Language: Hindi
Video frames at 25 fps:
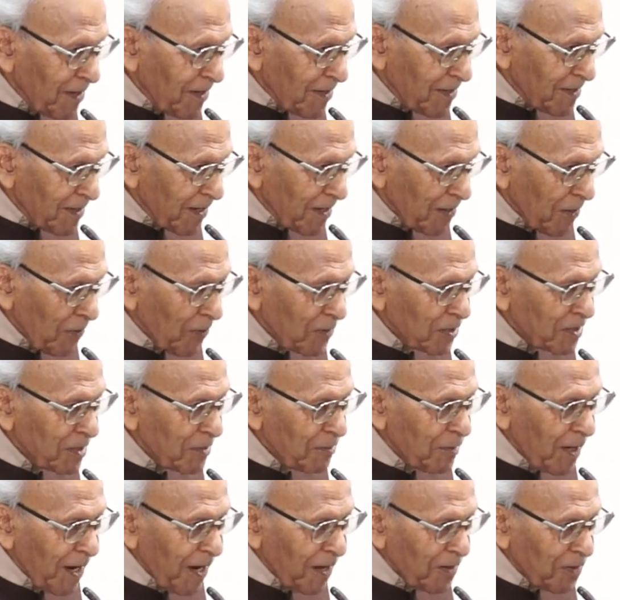लड़कों से
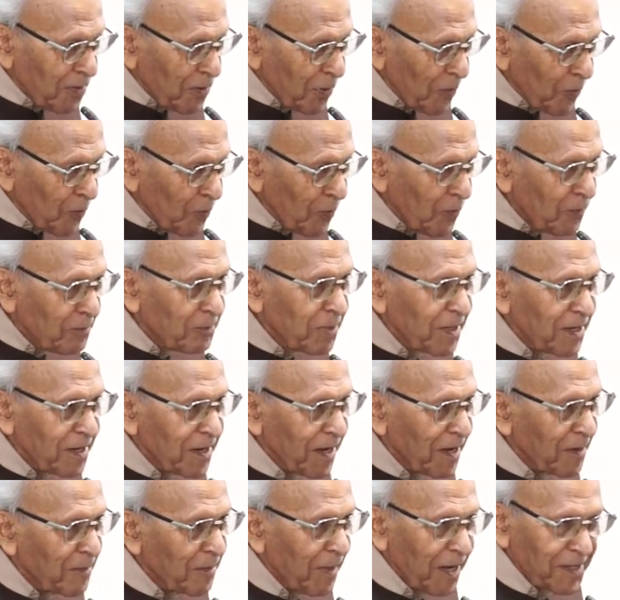बड़ा घूम फिर
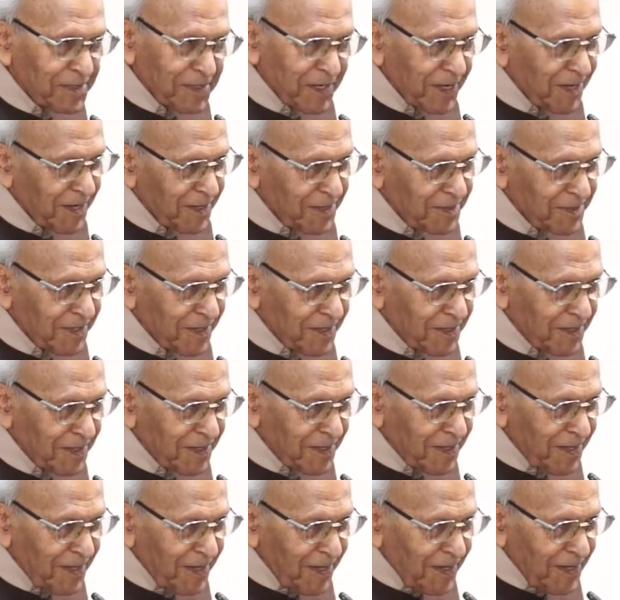कर बातें करते थे
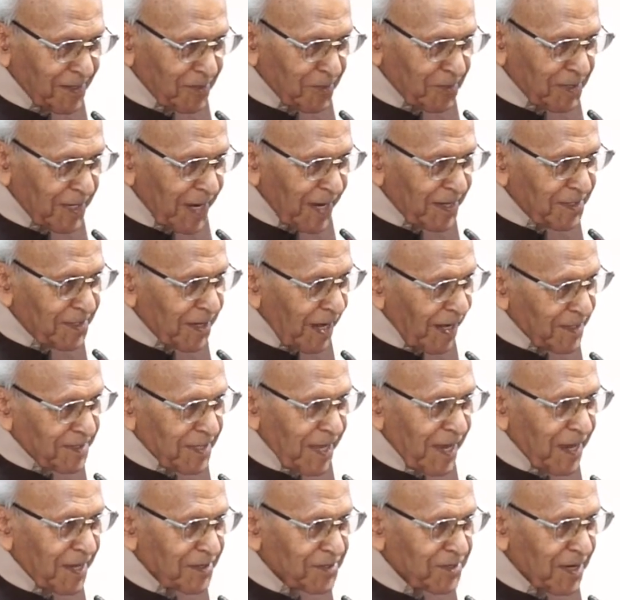तो ये
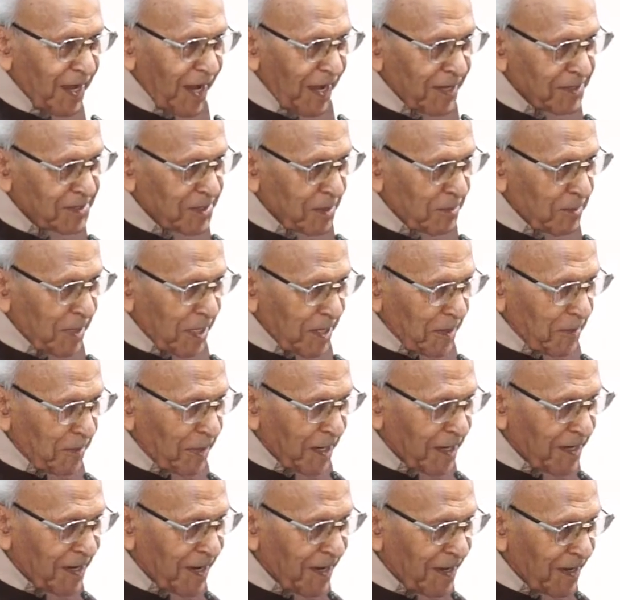यादें इस लिहाज से मेरी
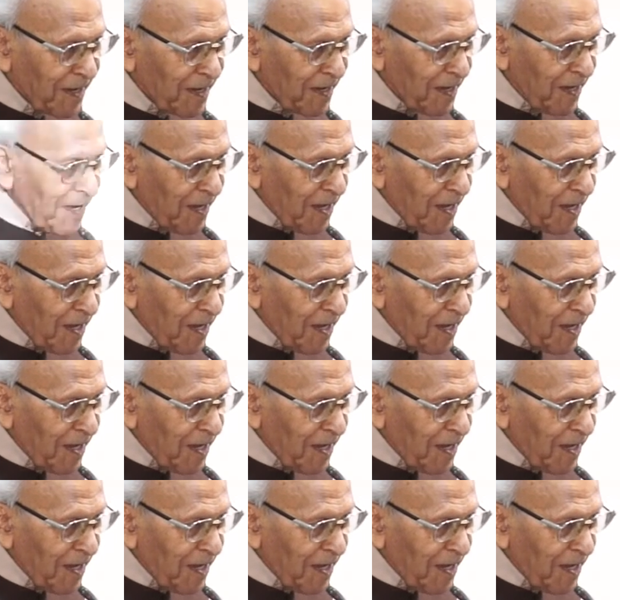बड़ी हैं